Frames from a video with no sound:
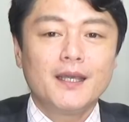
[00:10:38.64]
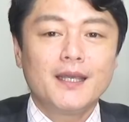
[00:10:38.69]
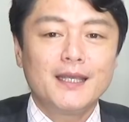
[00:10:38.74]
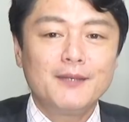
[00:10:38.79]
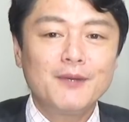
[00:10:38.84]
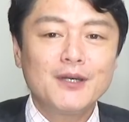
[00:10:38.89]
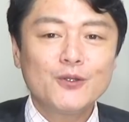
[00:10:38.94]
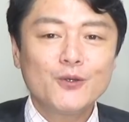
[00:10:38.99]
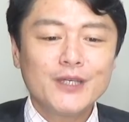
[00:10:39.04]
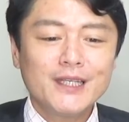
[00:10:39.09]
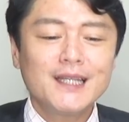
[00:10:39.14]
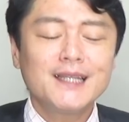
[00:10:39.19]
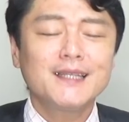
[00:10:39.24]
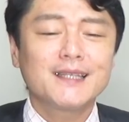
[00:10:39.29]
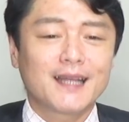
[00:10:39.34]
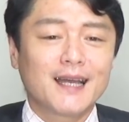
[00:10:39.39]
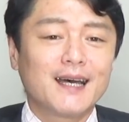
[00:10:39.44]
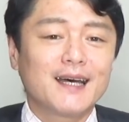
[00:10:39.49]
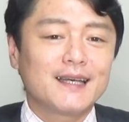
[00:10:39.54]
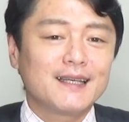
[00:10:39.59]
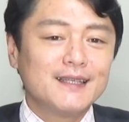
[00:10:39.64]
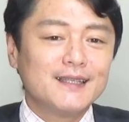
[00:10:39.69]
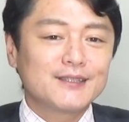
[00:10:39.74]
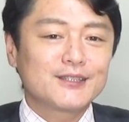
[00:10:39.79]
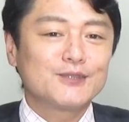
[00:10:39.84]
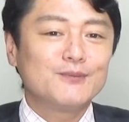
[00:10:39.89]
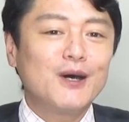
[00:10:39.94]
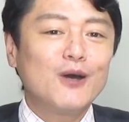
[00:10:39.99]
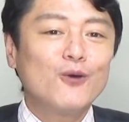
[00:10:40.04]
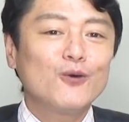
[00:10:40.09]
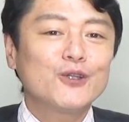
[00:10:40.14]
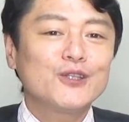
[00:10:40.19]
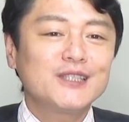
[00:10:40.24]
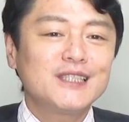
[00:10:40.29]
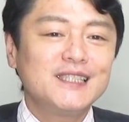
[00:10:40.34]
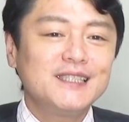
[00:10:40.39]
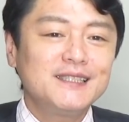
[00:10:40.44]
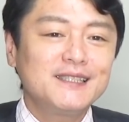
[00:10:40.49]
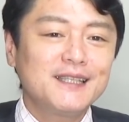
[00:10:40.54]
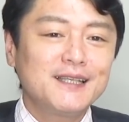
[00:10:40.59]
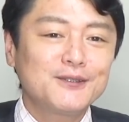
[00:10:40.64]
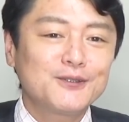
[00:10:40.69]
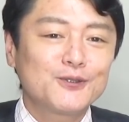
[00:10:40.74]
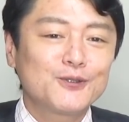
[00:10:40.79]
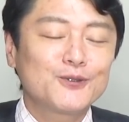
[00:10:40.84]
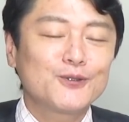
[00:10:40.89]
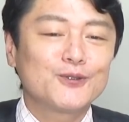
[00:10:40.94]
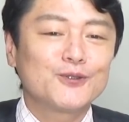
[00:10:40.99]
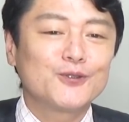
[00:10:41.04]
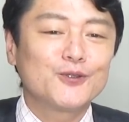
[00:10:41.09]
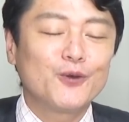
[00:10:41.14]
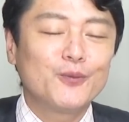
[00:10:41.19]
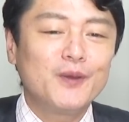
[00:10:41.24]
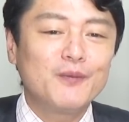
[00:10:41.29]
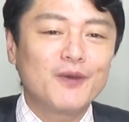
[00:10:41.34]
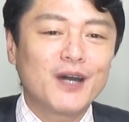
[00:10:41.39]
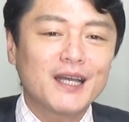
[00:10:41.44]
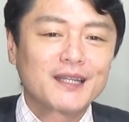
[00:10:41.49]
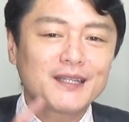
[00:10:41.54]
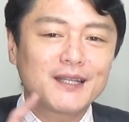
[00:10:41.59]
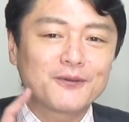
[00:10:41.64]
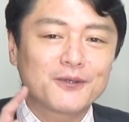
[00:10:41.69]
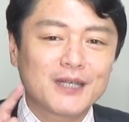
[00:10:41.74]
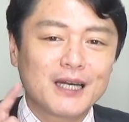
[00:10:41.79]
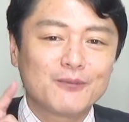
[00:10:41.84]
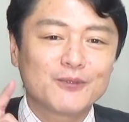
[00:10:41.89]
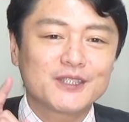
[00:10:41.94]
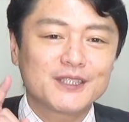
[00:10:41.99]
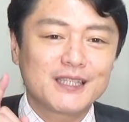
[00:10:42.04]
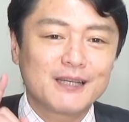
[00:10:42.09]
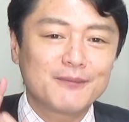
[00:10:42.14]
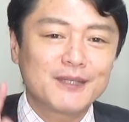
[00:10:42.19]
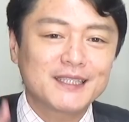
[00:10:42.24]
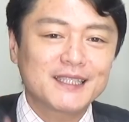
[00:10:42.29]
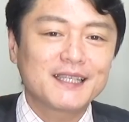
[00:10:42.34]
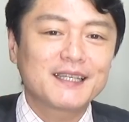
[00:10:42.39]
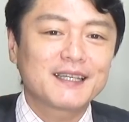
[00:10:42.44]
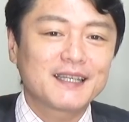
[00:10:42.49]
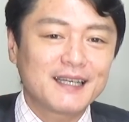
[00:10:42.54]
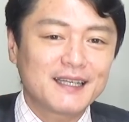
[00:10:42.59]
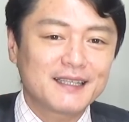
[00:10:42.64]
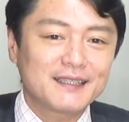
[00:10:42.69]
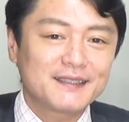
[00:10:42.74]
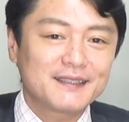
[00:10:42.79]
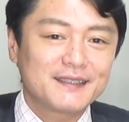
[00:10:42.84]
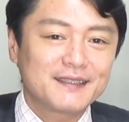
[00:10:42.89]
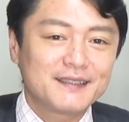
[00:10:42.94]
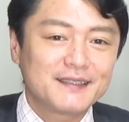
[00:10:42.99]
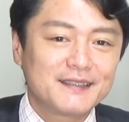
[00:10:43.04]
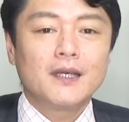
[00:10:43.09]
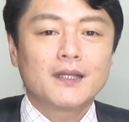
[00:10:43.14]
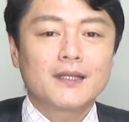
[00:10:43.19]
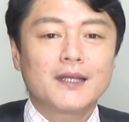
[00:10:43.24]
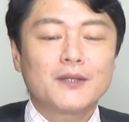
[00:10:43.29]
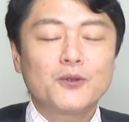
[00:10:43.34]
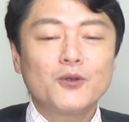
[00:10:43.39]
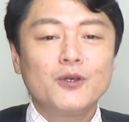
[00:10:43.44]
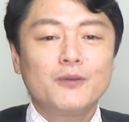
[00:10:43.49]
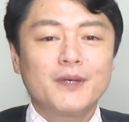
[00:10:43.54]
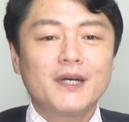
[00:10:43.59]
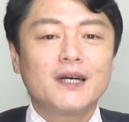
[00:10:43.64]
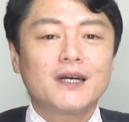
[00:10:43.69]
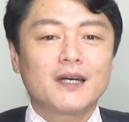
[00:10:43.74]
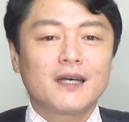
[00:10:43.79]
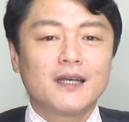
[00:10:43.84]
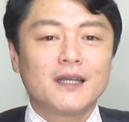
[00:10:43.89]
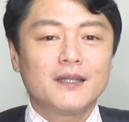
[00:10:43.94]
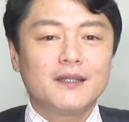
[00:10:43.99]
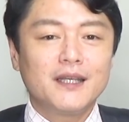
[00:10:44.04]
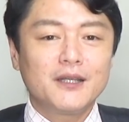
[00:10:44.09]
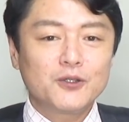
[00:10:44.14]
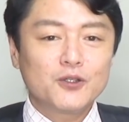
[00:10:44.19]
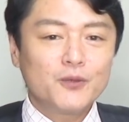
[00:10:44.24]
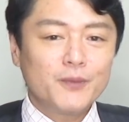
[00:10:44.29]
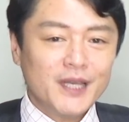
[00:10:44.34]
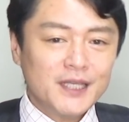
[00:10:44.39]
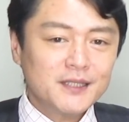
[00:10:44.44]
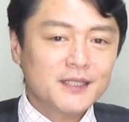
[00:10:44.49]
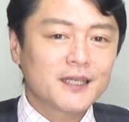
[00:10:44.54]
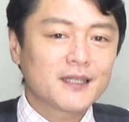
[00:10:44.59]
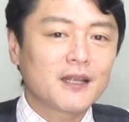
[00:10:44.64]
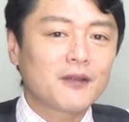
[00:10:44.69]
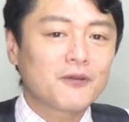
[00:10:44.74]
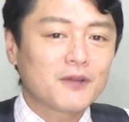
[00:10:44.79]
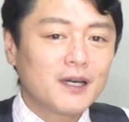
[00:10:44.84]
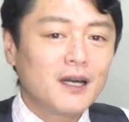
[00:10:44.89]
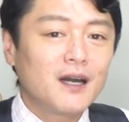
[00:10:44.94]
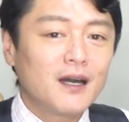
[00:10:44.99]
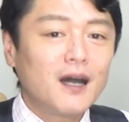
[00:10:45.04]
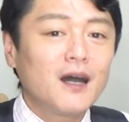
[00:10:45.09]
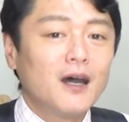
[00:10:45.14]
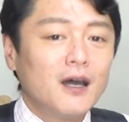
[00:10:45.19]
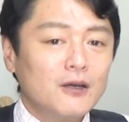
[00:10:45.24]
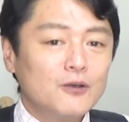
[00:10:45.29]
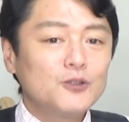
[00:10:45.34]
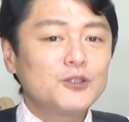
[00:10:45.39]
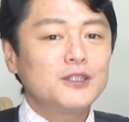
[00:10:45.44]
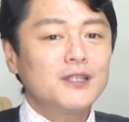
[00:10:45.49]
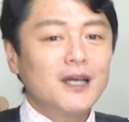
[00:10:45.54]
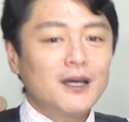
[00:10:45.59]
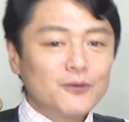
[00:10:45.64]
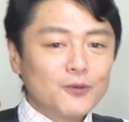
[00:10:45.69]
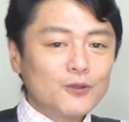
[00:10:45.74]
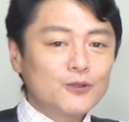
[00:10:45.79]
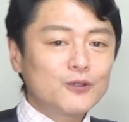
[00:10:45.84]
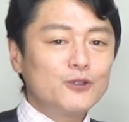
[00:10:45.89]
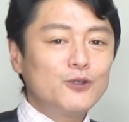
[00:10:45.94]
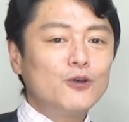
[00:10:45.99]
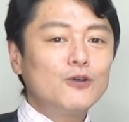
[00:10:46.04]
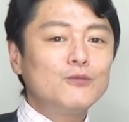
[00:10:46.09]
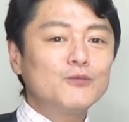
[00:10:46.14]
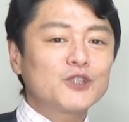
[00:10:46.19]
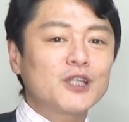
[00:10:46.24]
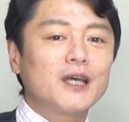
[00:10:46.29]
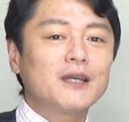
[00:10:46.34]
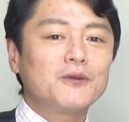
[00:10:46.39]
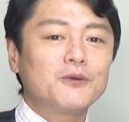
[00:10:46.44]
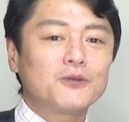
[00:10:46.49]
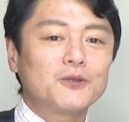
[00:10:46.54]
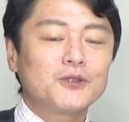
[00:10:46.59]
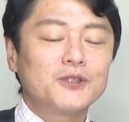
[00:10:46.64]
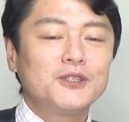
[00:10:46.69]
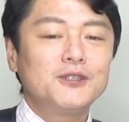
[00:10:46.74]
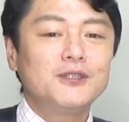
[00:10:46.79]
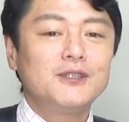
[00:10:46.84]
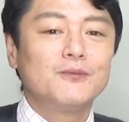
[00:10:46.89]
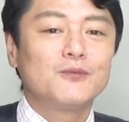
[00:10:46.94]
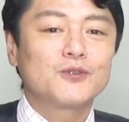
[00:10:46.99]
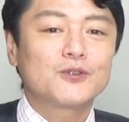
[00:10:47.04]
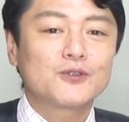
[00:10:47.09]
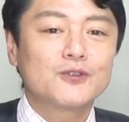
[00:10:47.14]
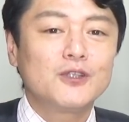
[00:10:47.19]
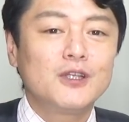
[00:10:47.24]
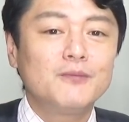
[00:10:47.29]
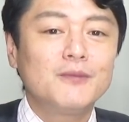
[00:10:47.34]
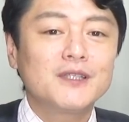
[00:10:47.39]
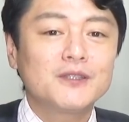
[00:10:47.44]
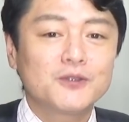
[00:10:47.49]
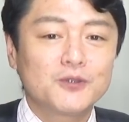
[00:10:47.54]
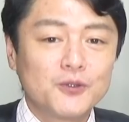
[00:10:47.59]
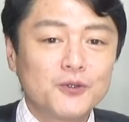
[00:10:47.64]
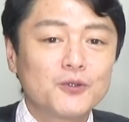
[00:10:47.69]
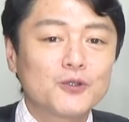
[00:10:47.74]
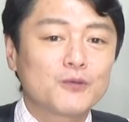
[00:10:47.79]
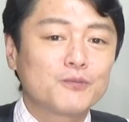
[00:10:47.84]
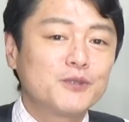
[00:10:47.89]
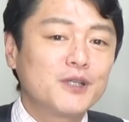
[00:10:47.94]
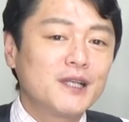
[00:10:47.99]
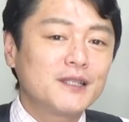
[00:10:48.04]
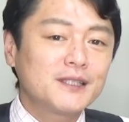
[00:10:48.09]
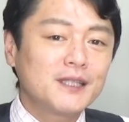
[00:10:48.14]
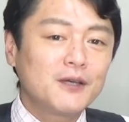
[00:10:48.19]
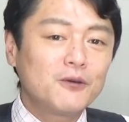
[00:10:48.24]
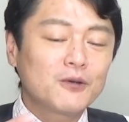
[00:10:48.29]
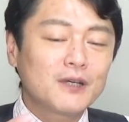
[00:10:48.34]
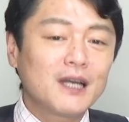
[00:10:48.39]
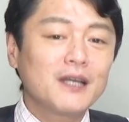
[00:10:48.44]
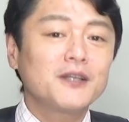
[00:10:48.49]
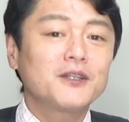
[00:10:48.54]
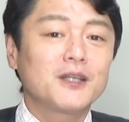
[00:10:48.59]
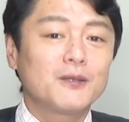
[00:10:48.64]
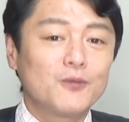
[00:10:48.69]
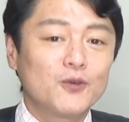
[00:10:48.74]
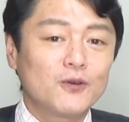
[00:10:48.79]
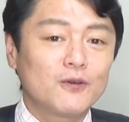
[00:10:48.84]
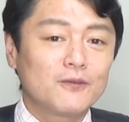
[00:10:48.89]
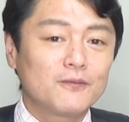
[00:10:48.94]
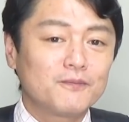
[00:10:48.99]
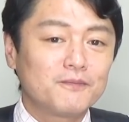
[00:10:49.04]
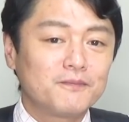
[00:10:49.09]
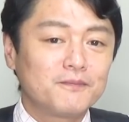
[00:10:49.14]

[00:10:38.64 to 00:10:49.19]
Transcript: 今時だったらスマホで申請するという読みもあったのかもしれませんが例えばネットベンチャーなどがあうちであの Chrome 対応のシステム作りますよとプレゼンをかけても